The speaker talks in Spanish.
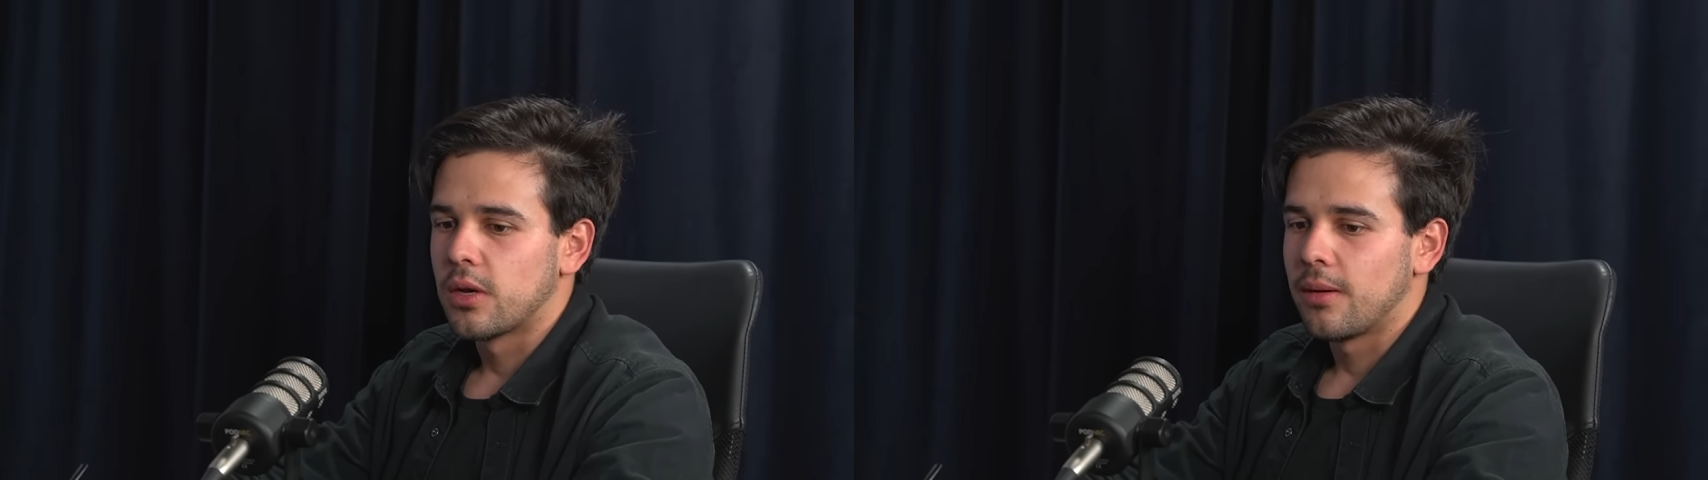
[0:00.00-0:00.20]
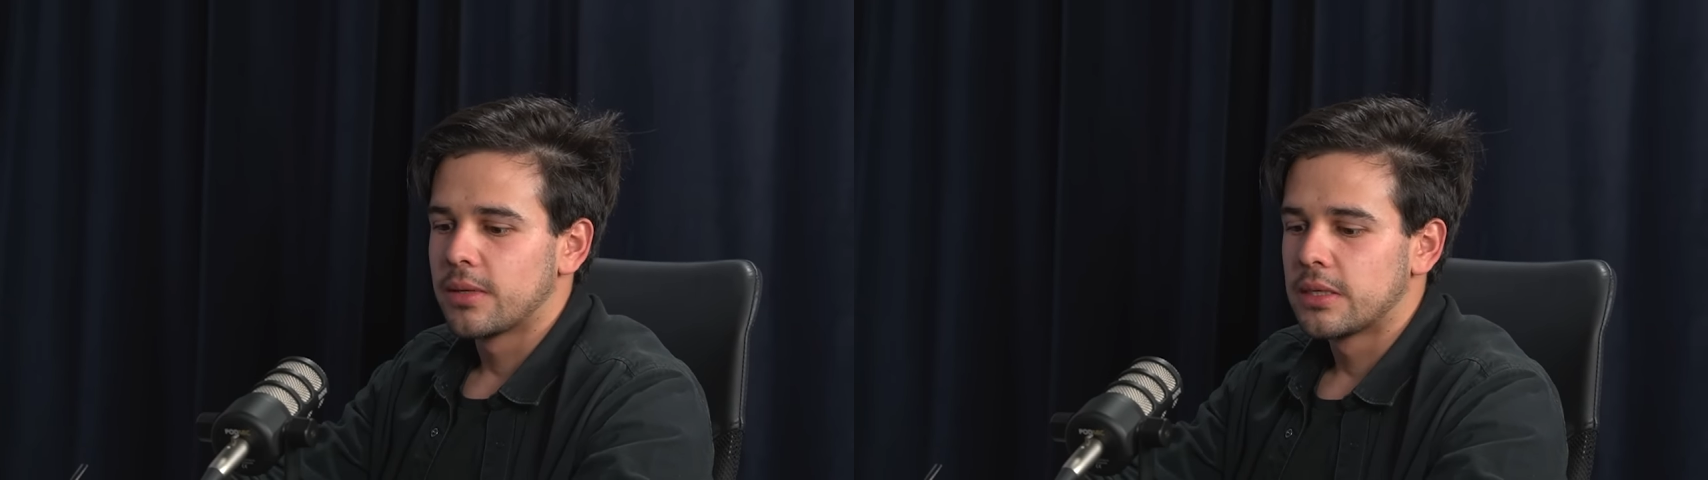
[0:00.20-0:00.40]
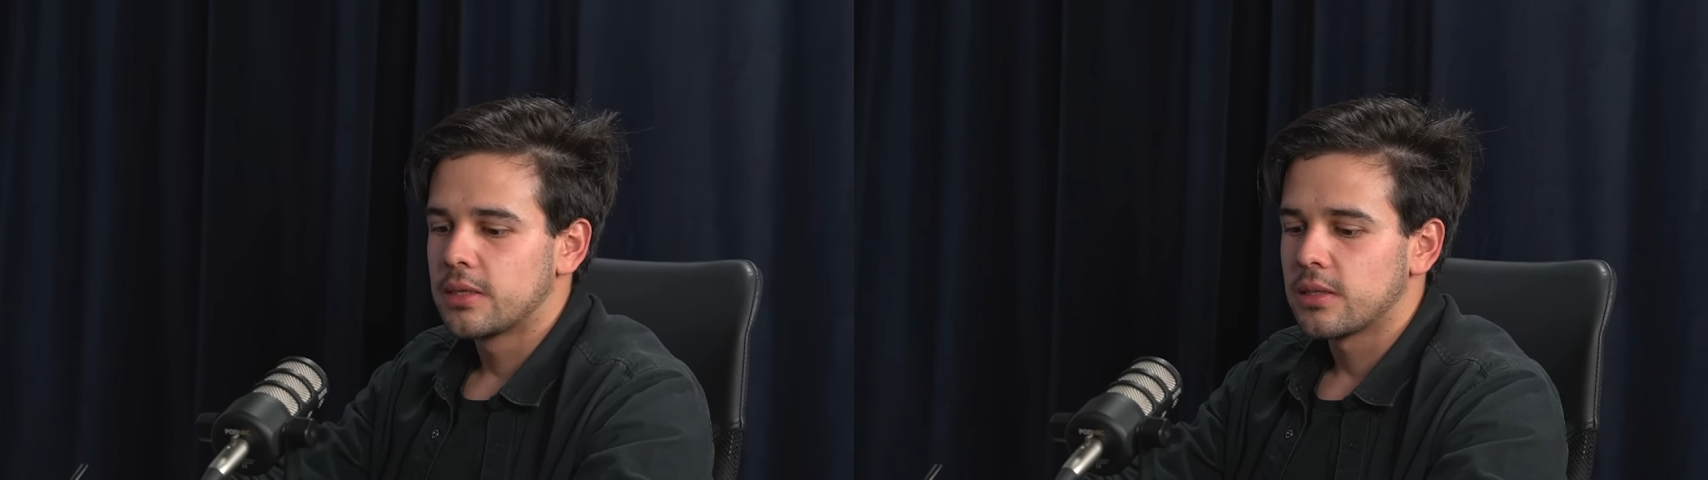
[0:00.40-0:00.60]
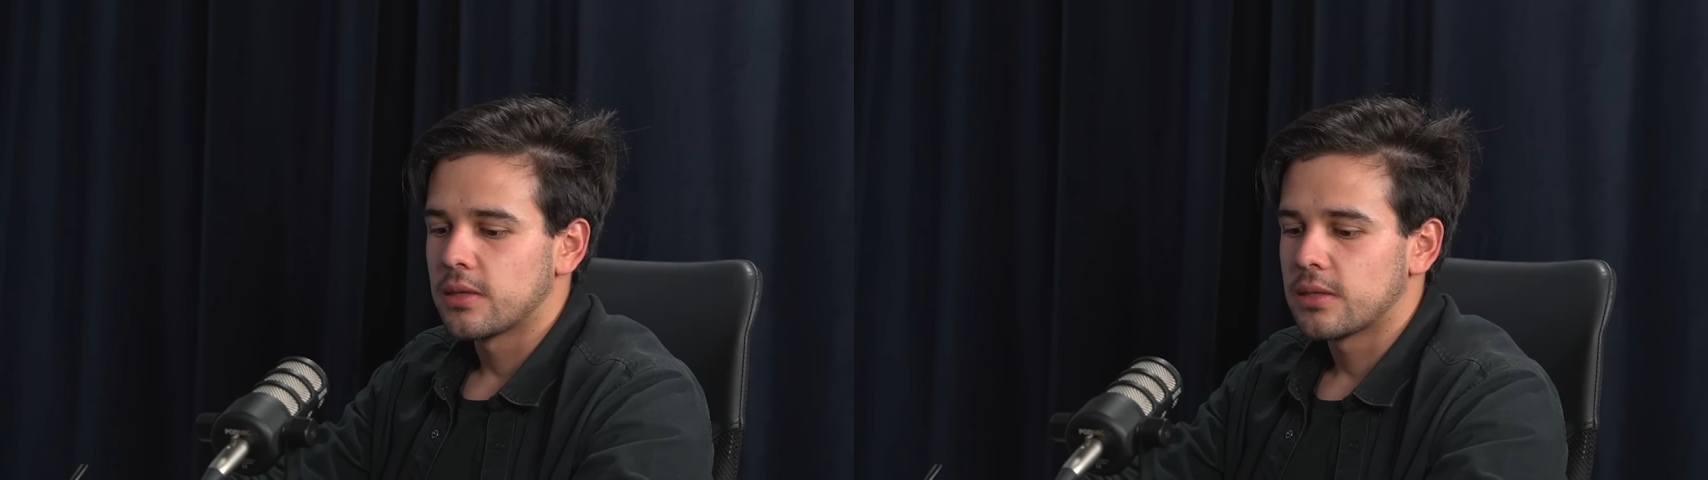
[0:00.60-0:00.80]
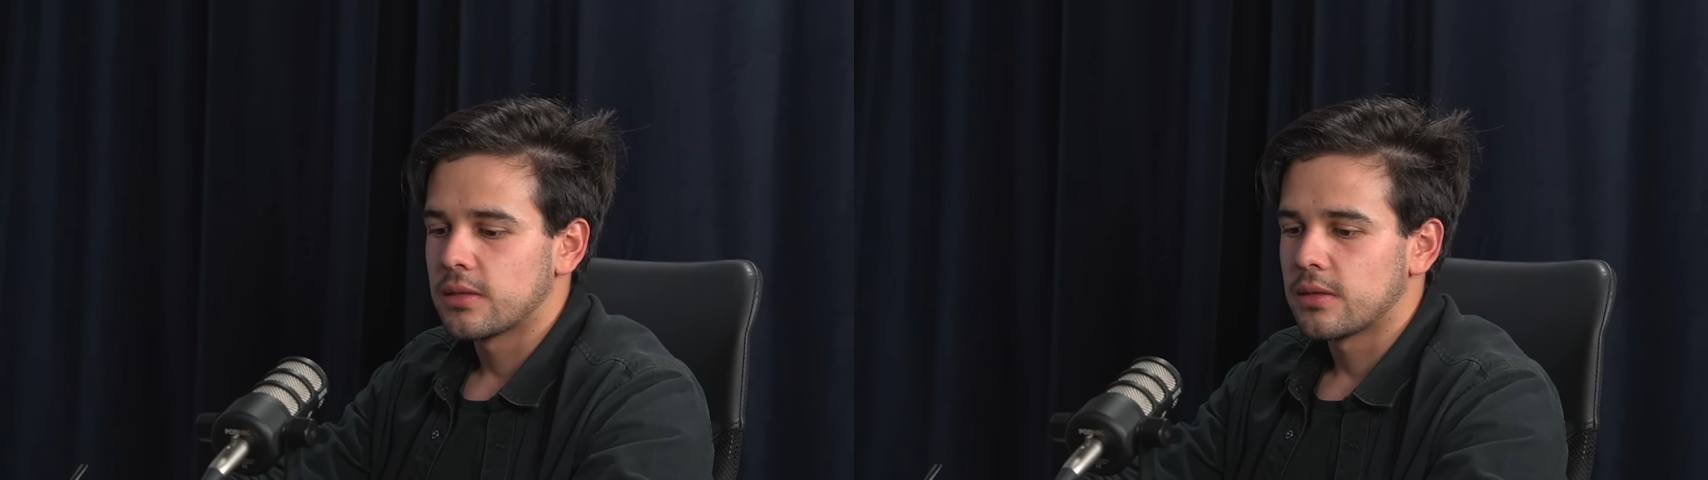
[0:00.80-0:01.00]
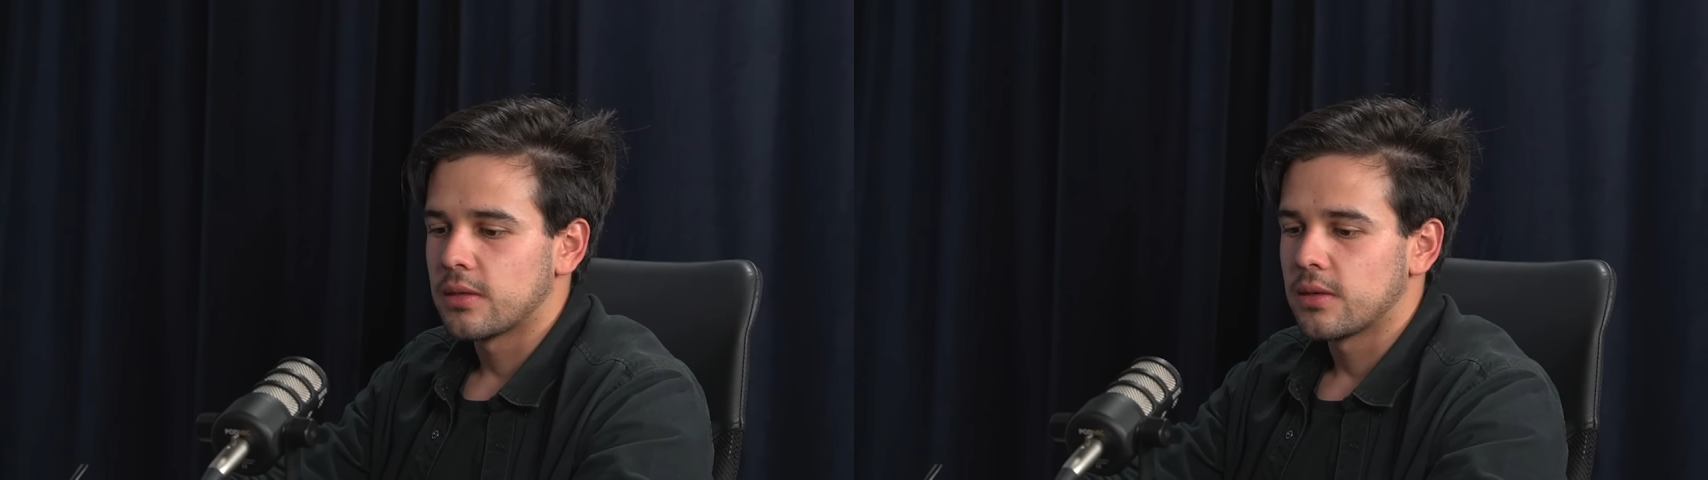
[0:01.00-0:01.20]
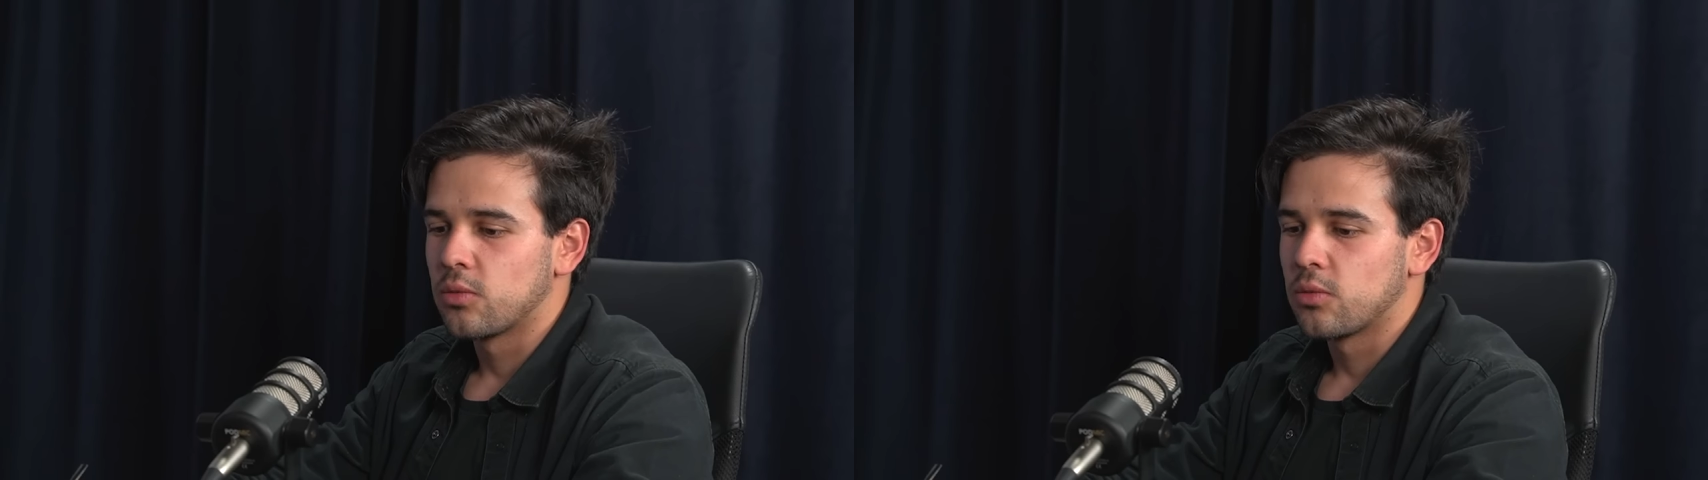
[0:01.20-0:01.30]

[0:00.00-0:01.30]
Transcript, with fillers: que a veces es eh,